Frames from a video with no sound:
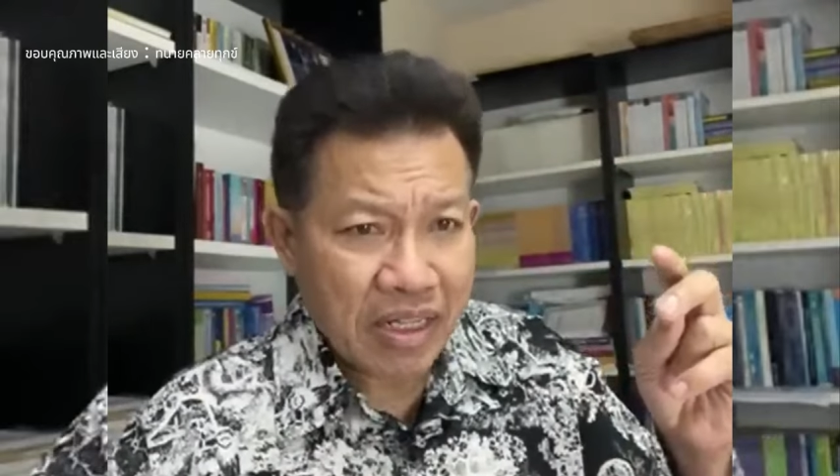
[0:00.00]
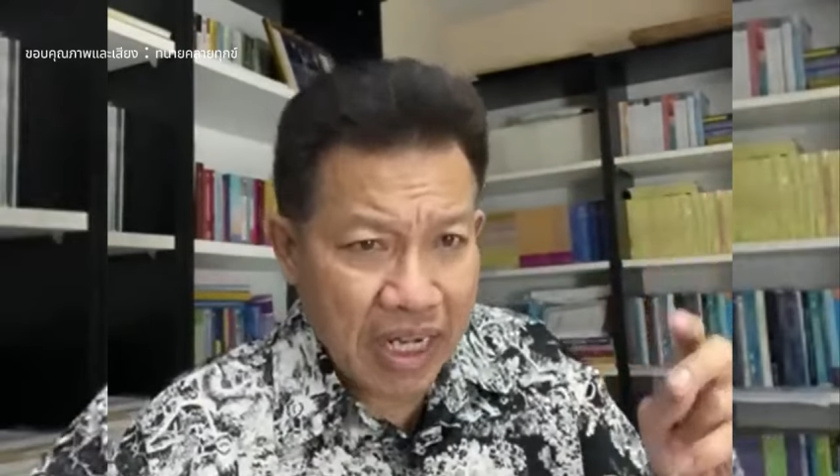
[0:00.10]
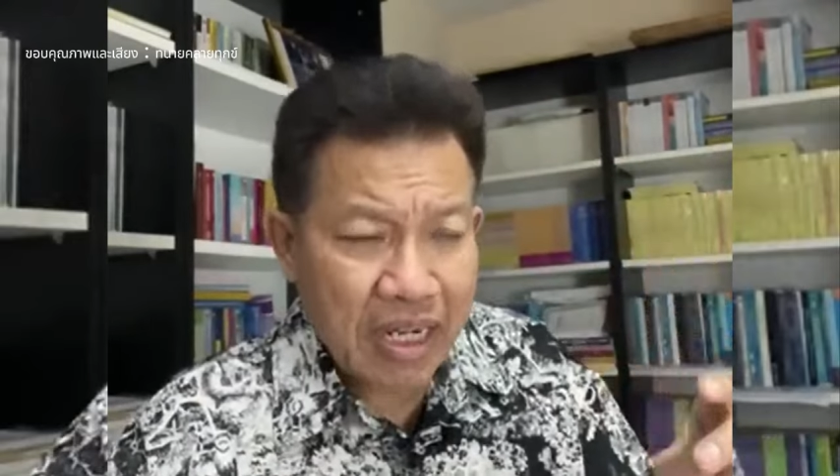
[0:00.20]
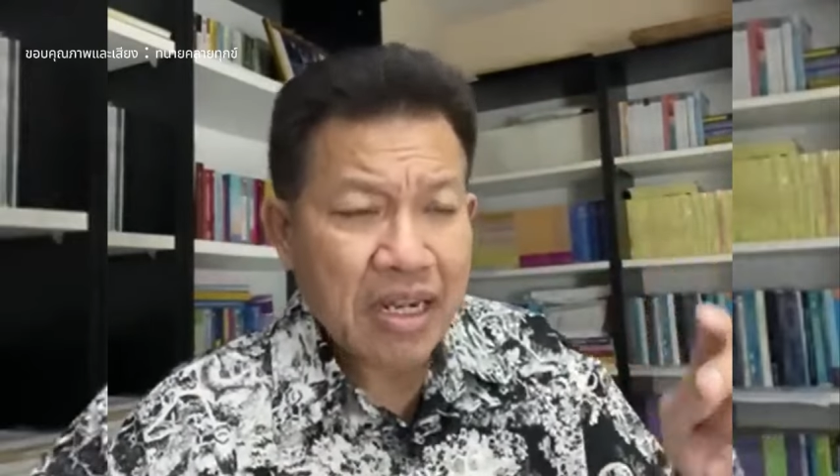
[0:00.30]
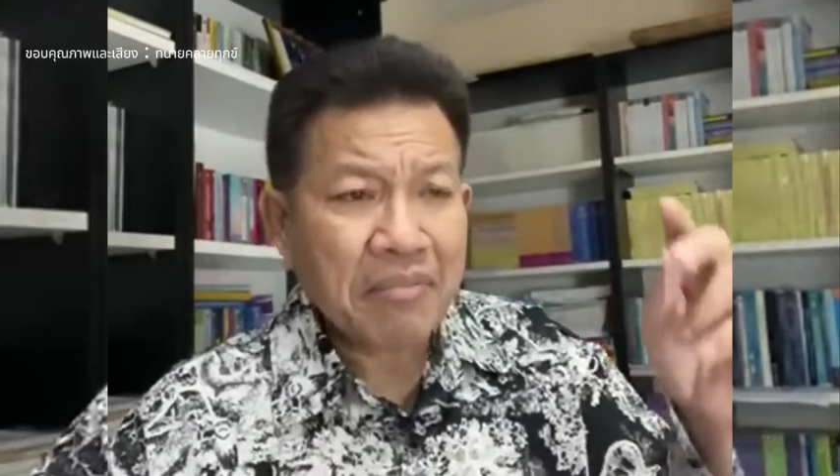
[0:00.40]

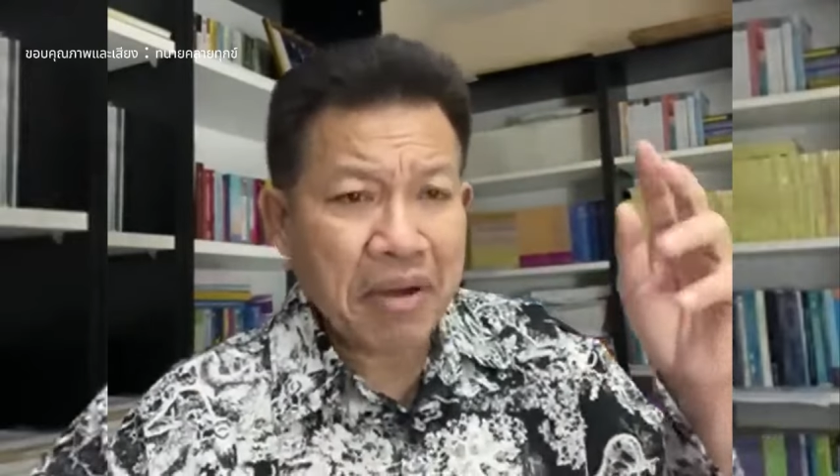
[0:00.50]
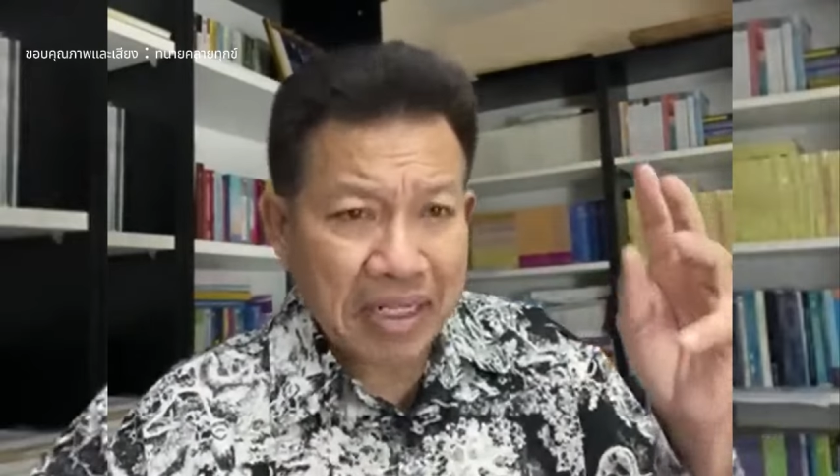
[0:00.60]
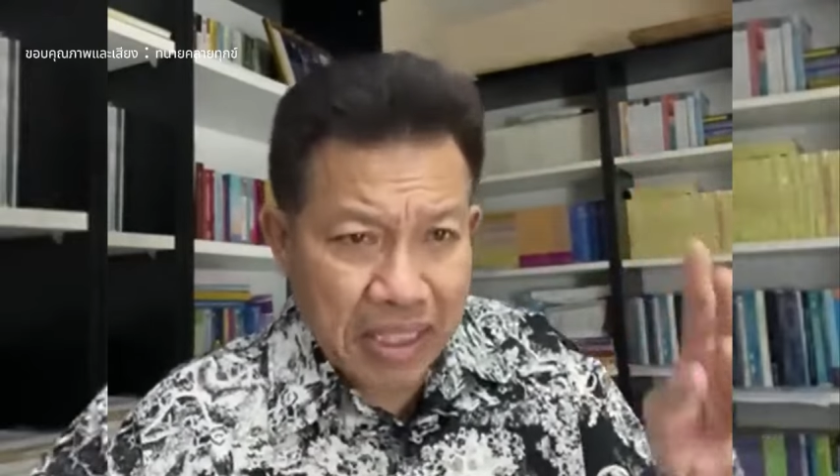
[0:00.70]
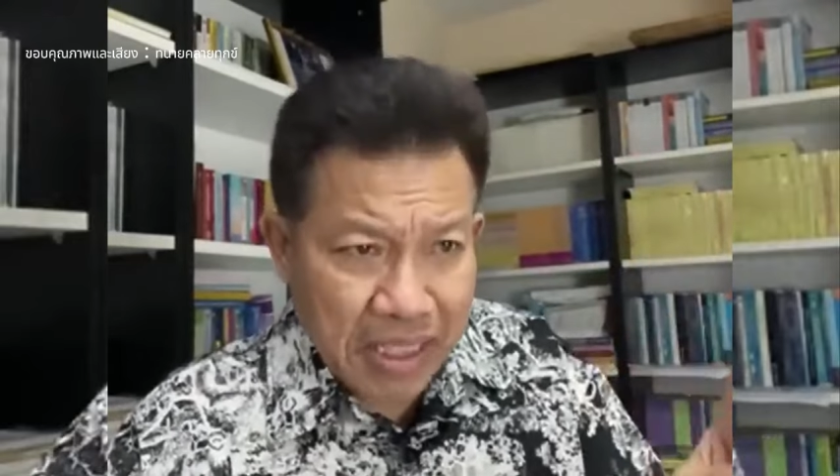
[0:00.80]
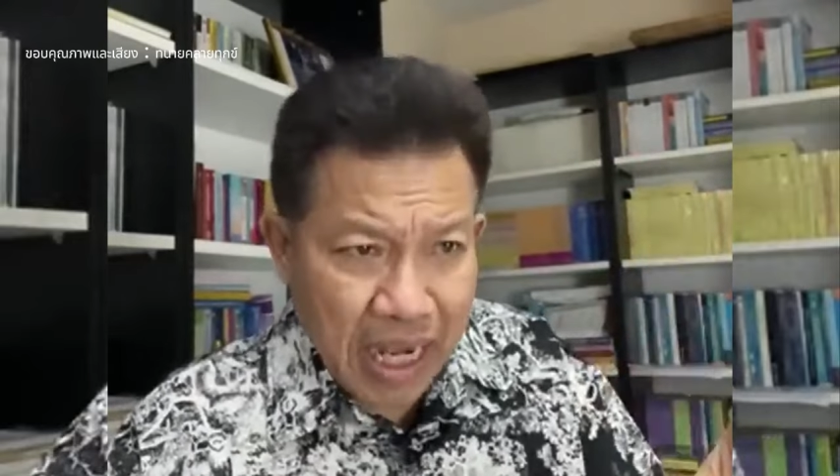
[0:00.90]
นะ
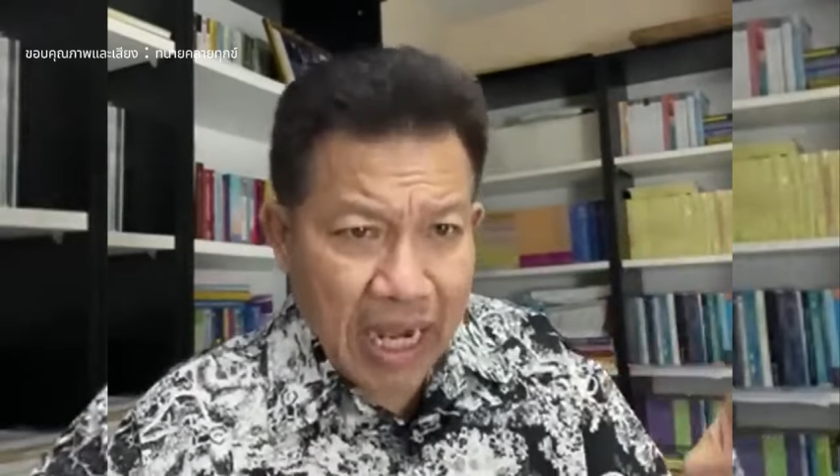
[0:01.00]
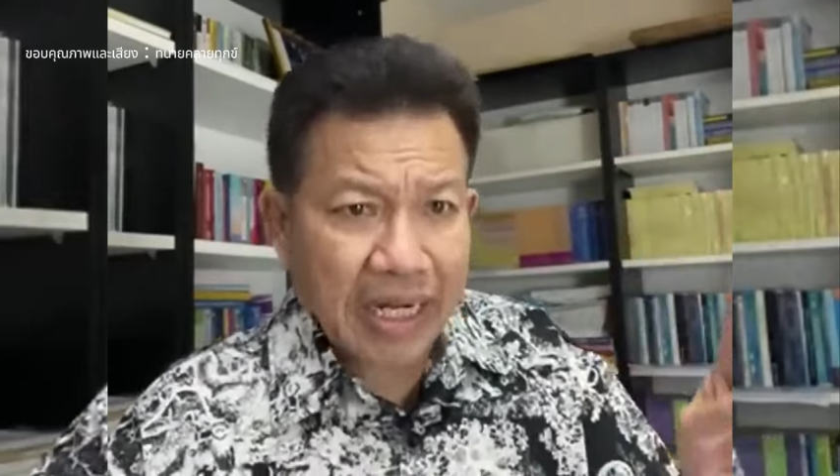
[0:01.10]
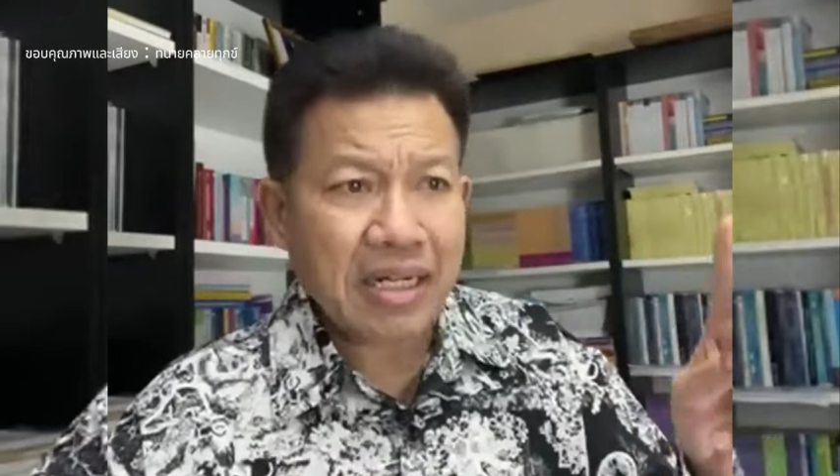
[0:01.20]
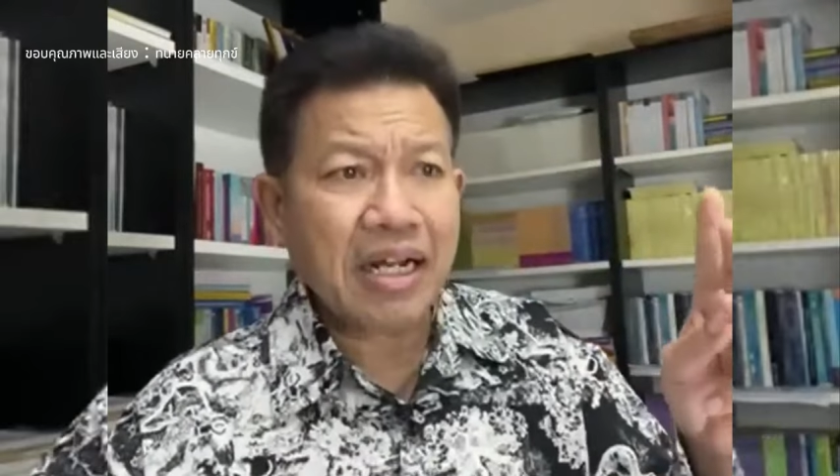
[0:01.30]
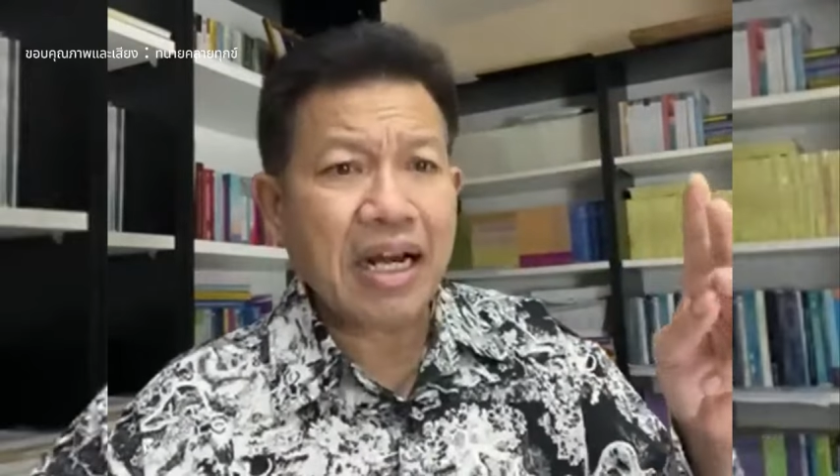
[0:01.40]
มาตรฐา
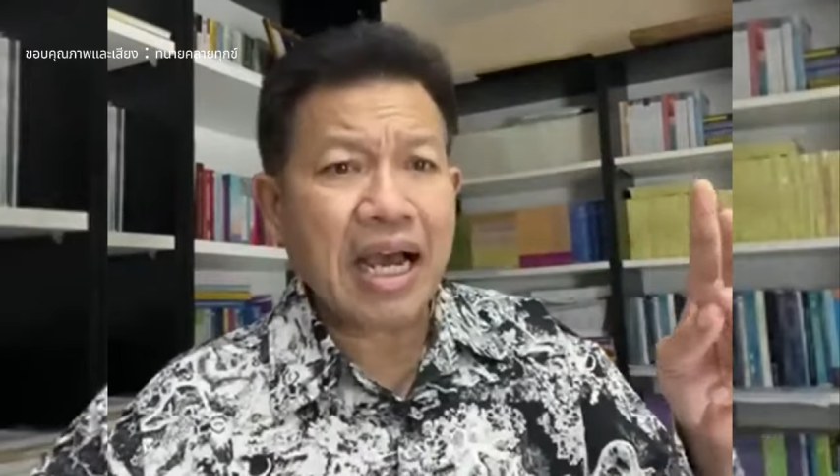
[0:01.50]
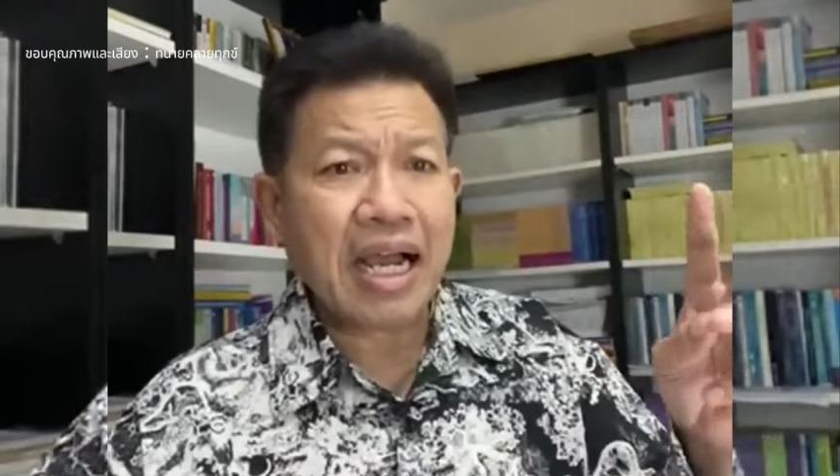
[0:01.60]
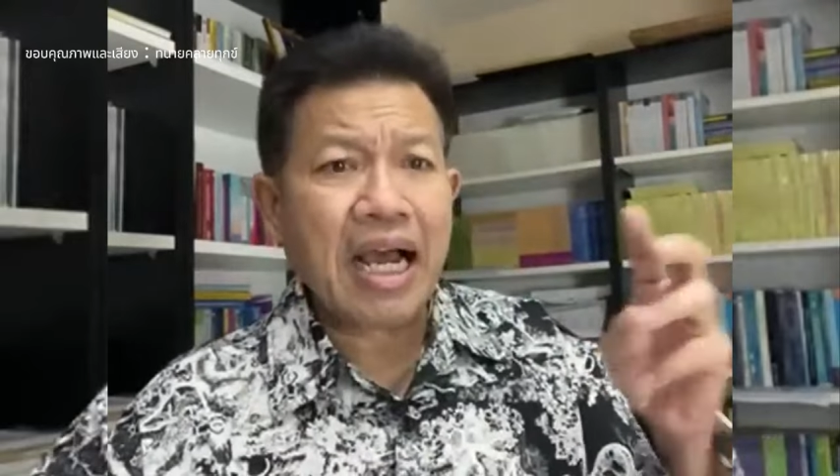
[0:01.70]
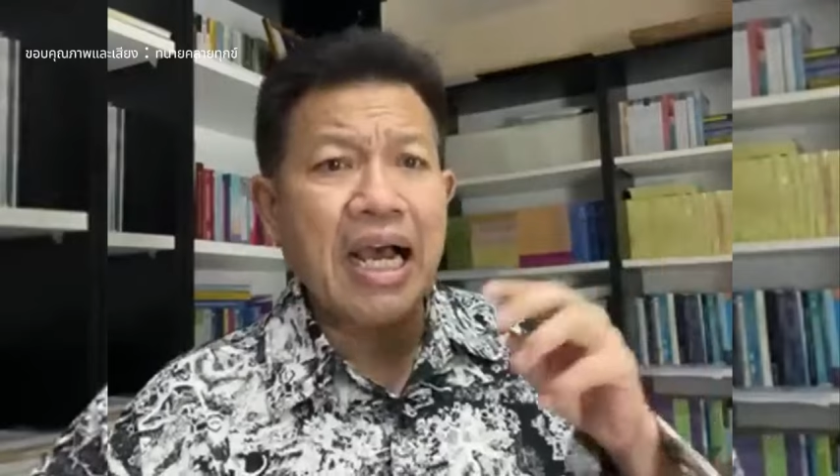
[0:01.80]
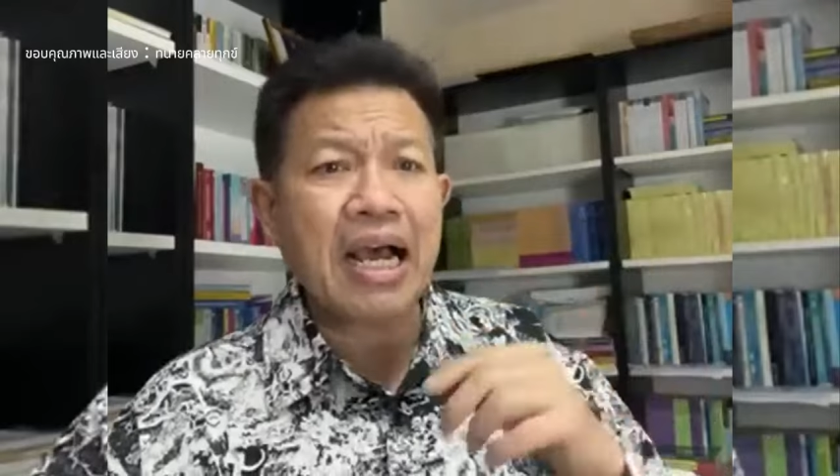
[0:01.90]
นรา
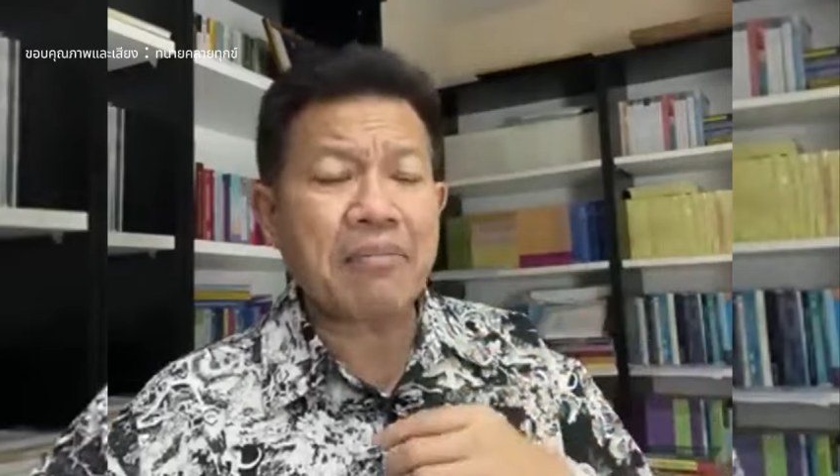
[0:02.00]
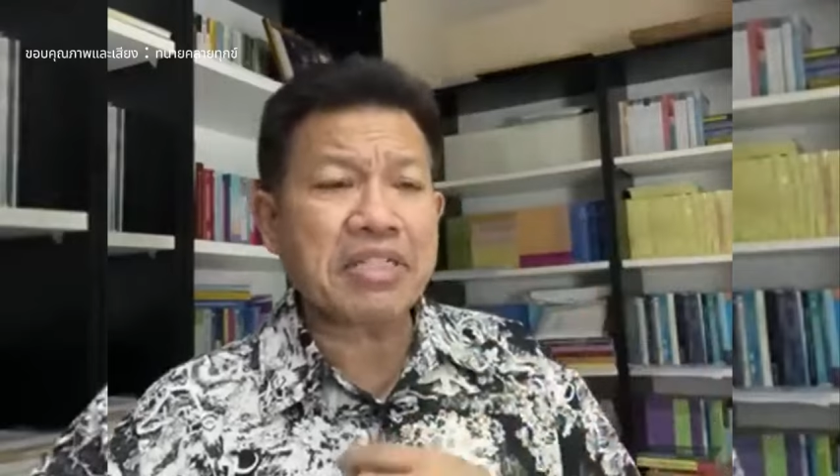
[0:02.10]
คา